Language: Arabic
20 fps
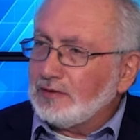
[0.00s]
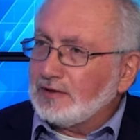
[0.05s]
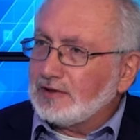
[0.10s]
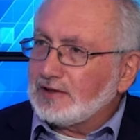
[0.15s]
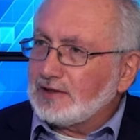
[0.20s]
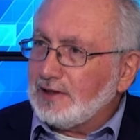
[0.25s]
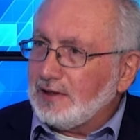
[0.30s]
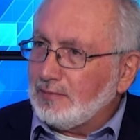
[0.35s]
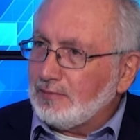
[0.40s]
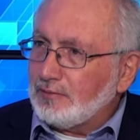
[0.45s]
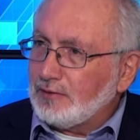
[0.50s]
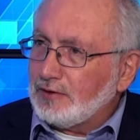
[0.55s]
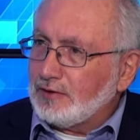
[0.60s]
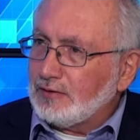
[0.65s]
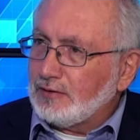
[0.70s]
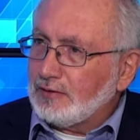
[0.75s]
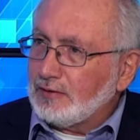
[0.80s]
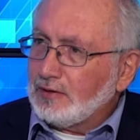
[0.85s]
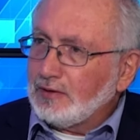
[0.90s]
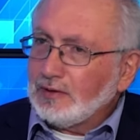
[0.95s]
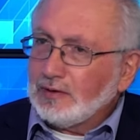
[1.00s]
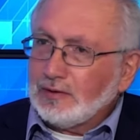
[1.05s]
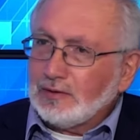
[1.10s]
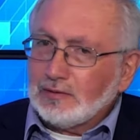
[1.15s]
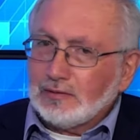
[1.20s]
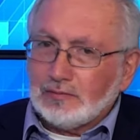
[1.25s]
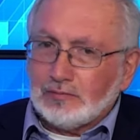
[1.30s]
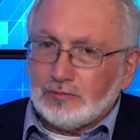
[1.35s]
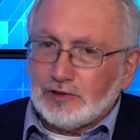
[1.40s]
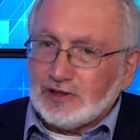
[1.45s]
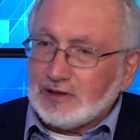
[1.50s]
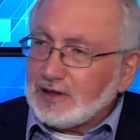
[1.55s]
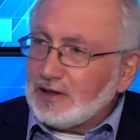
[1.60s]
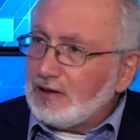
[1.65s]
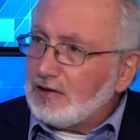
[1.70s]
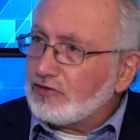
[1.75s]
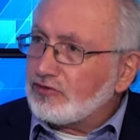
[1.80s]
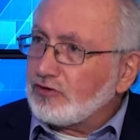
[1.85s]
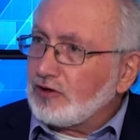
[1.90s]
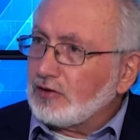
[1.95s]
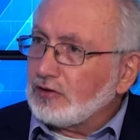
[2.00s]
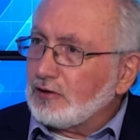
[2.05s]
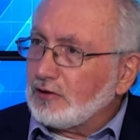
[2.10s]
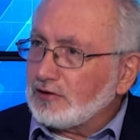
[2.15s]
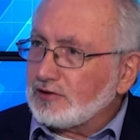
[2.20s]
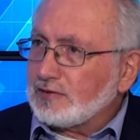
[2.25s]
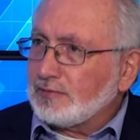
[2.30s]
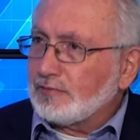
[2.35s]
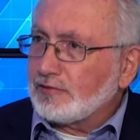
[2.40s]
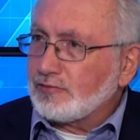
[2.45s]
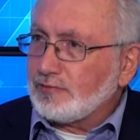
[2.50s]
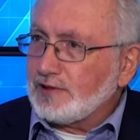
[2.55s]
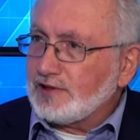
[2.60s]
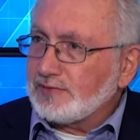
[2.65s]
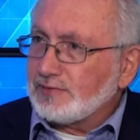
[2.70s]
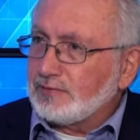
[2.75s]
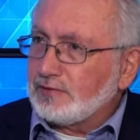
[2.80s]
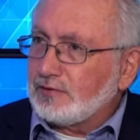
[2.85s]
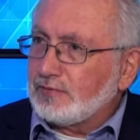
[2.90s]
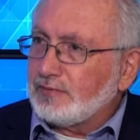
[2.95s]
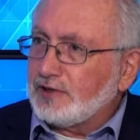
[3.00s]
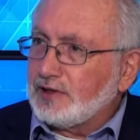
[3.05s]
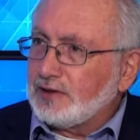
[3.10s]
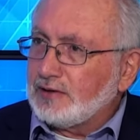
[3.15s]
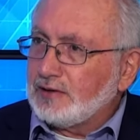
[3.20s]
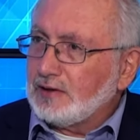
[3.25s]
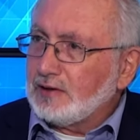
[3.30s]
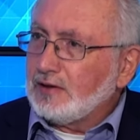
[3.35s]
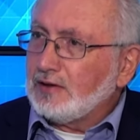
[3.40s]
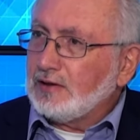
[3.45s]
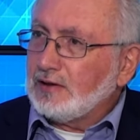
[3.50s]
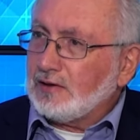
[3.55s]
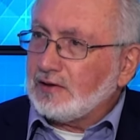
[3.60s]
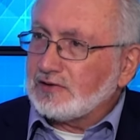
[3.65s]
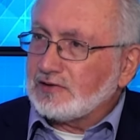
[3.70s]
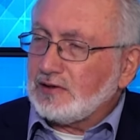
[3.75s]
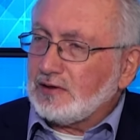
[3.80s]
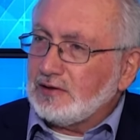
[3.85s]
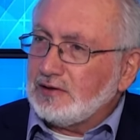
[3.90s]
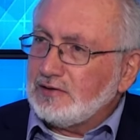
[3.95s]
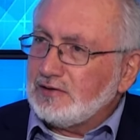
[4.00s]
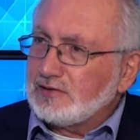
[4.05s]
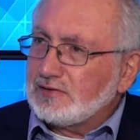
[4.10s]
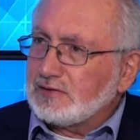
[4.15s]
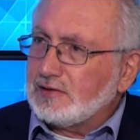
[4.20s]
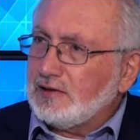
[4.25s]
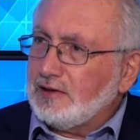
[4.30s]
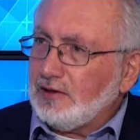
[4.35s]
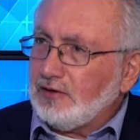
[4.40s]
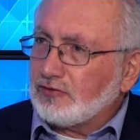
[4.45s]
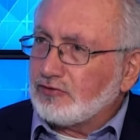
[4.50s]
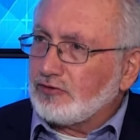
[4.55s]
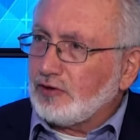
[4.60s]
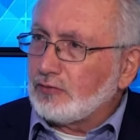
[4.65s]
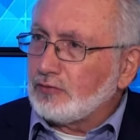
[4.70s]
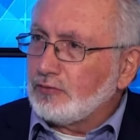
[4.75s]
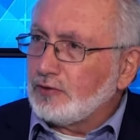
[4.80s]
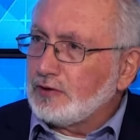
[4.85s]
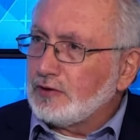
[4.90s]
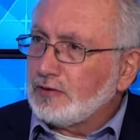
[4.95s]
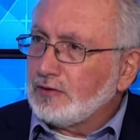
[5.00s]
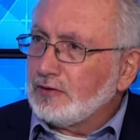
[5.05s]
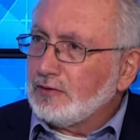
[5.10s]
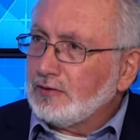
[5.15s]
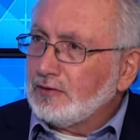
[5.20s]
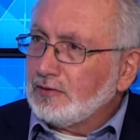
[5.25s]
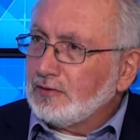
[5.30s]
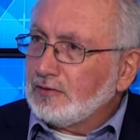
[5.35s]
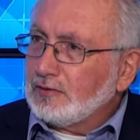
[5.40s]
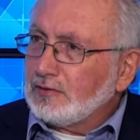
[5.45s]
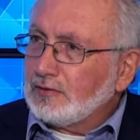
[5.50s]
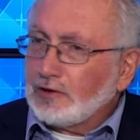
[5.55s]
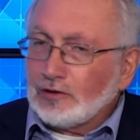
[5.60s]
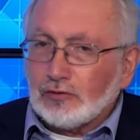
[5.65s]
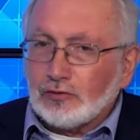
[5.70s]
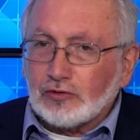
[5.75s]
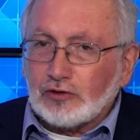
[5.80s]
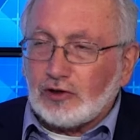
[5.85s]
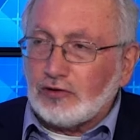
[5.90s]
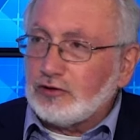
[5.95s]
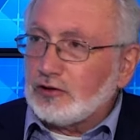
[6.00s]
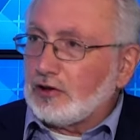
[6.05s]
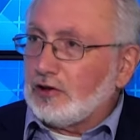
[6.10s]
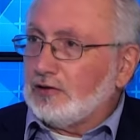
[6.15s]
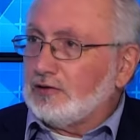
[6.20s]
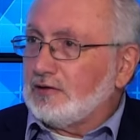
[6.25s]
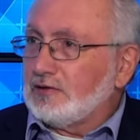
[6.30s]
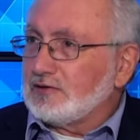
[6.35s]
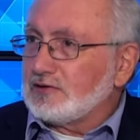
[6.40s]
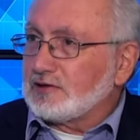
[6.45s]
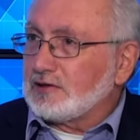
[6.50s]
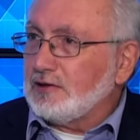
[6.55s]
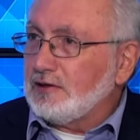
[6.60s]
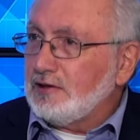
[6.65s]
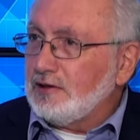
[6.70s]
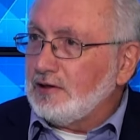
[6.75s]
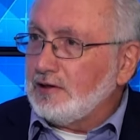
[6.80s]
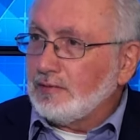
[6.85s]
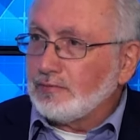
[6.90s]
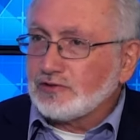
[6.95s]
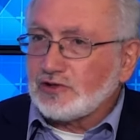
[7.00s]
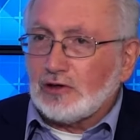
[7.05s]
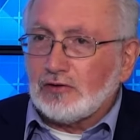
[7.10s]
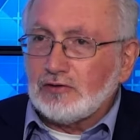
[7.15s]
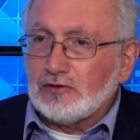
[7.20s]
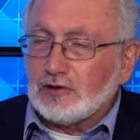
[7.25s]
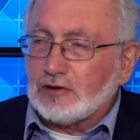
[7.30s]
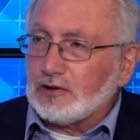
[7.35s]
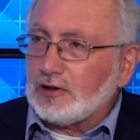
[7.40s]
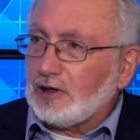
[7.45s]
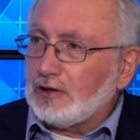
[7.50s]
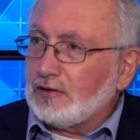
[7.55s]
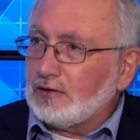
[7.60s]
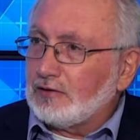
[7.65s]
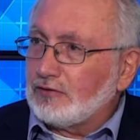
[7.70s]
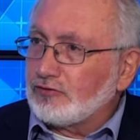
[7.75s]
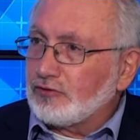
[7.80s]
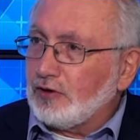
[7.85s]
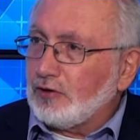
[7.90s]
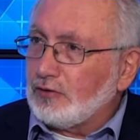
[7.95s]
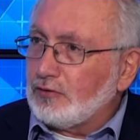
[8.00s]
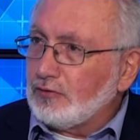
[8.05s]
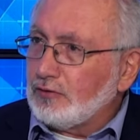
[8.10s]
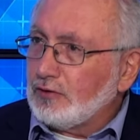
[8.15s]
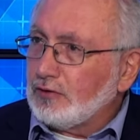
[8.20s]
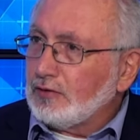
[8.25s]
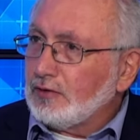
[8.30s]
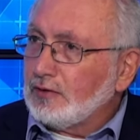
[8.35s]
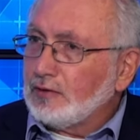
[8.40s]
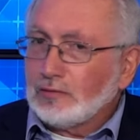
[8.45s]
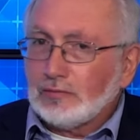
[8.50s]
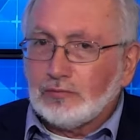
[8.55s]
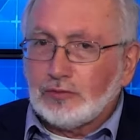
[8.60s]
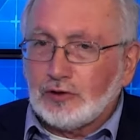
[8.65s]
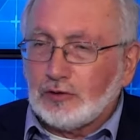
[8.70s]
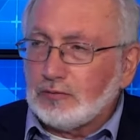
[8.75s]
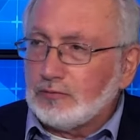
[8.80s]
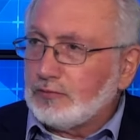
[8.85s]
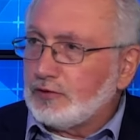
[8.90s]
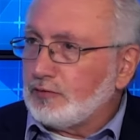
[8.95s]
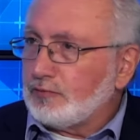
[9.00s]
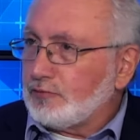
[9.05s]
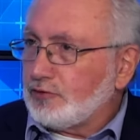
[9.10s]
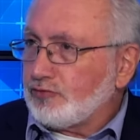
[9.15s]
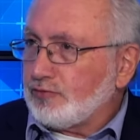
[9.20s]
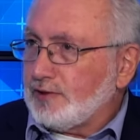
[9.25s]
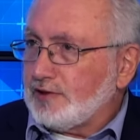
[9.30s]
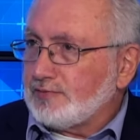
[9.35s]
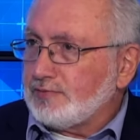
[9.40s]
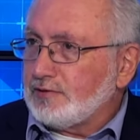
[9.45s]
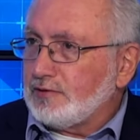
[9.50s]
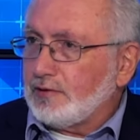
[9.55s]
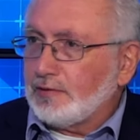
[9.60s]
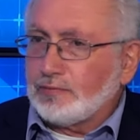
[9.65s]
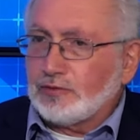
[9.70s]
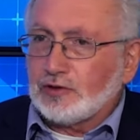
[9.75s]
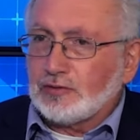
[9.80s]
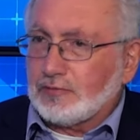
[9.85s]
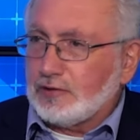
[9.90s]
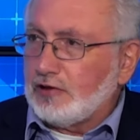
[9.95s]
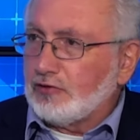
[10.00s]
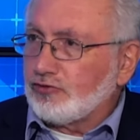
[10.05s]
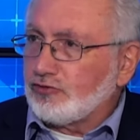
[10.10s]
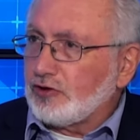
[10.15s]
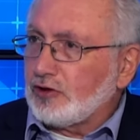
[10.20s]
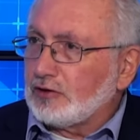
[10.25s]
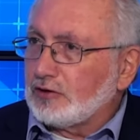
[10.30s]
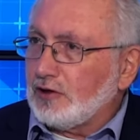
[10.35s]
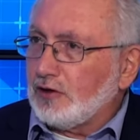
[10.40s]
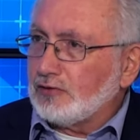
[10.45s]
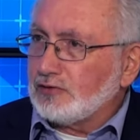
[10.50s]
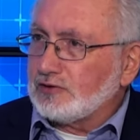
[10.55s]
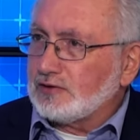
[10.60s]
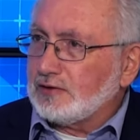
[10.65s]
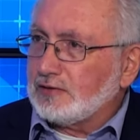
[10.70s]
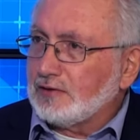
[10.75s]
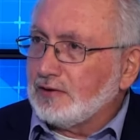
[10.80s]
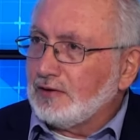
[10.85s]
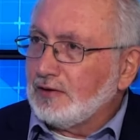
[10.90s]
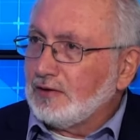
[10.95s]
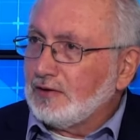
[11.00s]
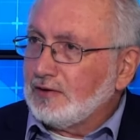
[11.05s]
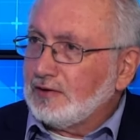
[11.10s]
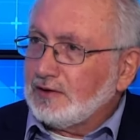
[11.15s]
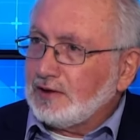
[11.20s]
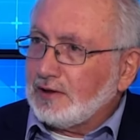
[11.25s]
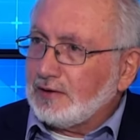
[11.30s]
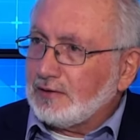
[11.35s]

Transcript: تامة بكل شرق الأوسط مش بس بلبنان على صعيد السلاح الجوي إنه الطيران الإسرائيلي مسيطر على الجو مش بس بكل الشرق الأوسط يعني